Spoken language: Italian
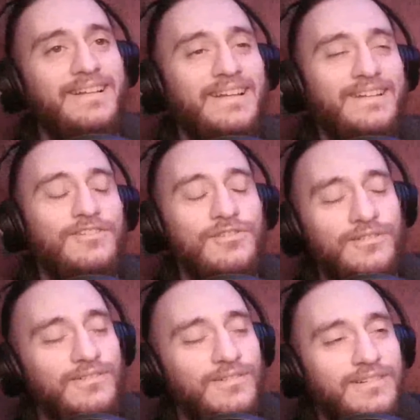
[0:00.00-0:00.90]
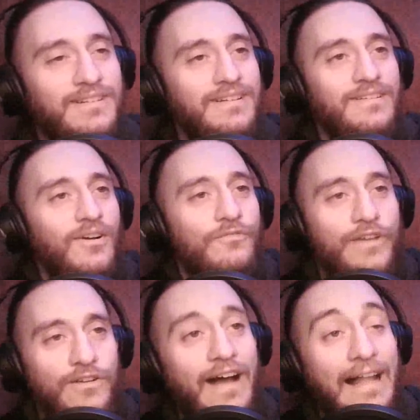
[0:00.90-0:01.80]
Mm,
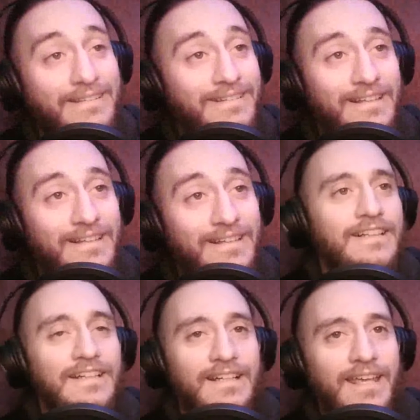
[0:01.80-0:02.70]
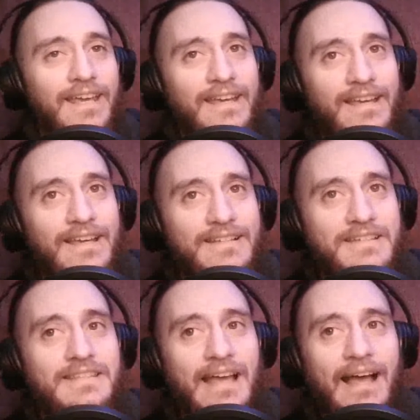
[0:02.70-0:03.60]
ovvero Walter, che si
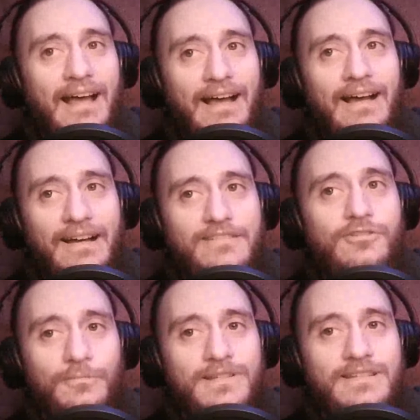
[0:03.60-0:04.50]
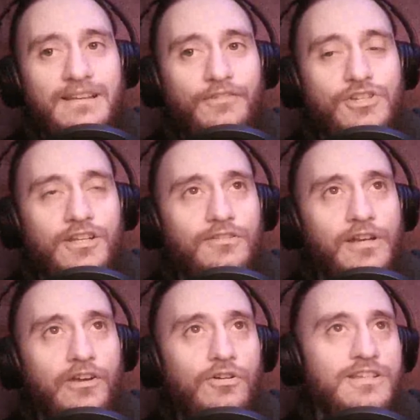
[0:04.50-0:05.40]
sta, insomma, si sta facendo
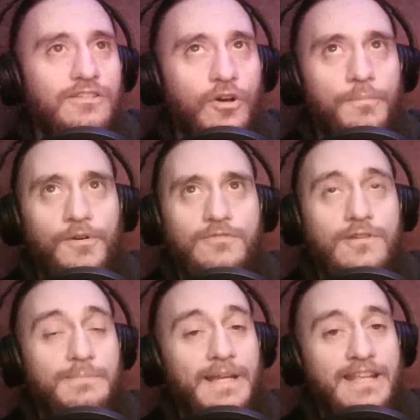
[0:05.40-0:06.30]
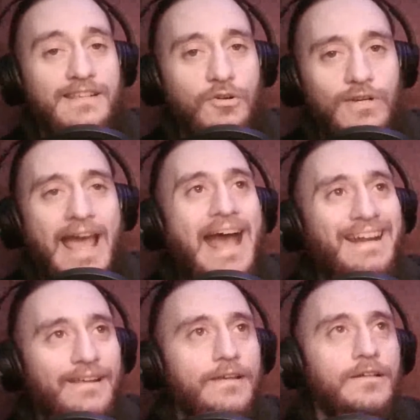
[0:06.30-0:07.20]
le ossa dopo la sua esperienza con
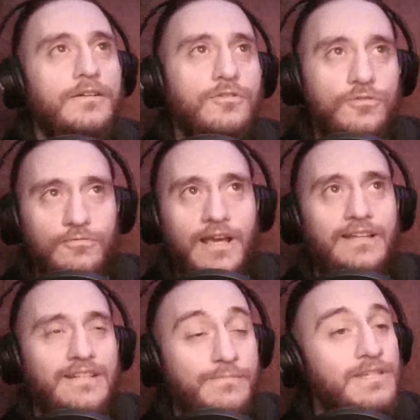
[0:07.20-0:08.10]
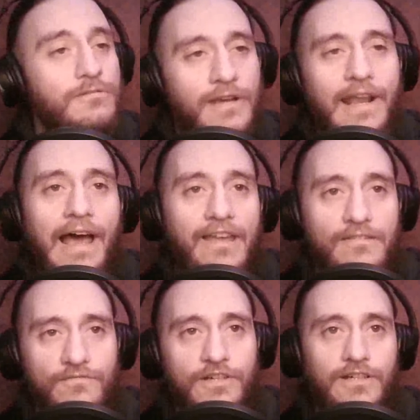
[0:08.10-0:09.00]
ARG, con una trasmissione
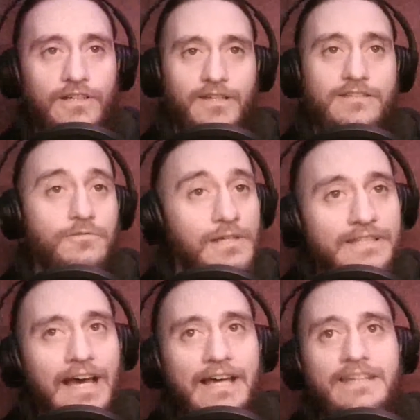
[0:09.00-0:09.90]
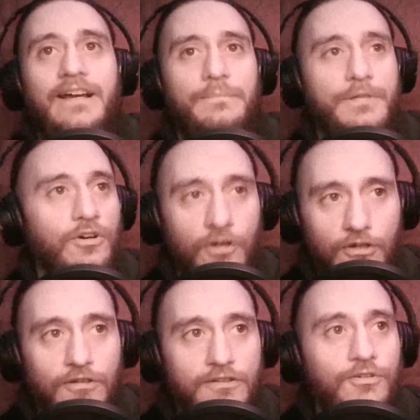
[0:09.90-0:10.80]
live eh, in solitaria,
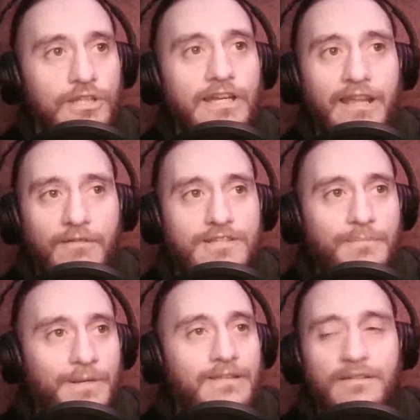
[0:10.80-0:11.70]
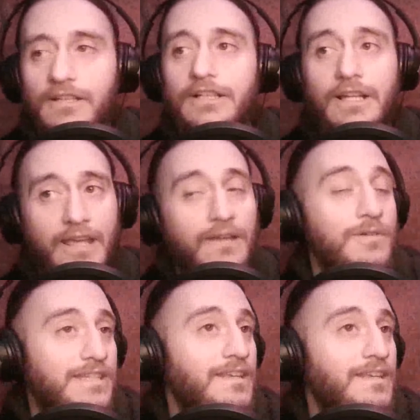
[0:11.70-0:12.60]
però devo dire che queste, pri- che
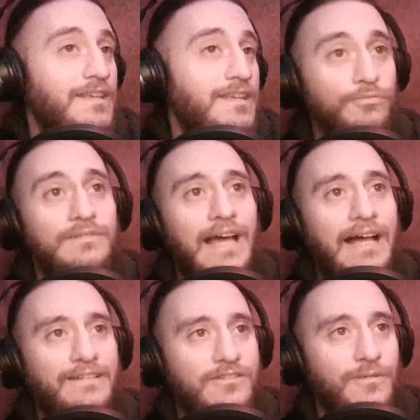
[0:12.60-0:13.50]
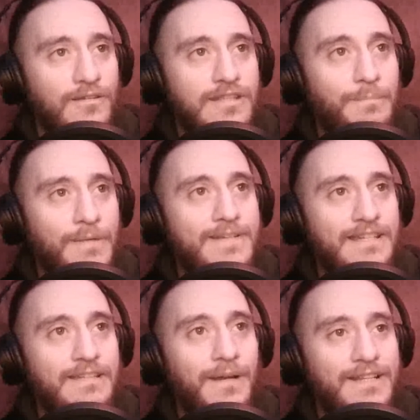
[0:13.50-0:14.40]
queste puntate, insomma, queste prime
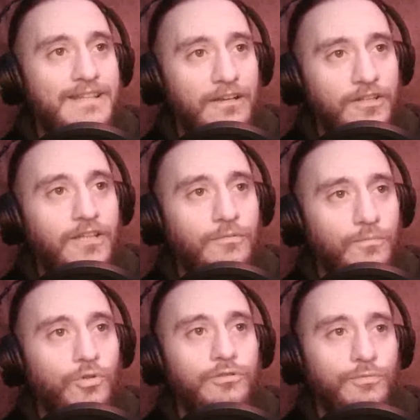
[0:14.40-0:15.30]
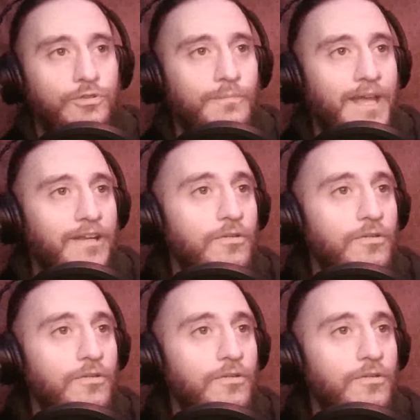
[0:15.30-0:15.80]
settimane stanno andando molto molto bene.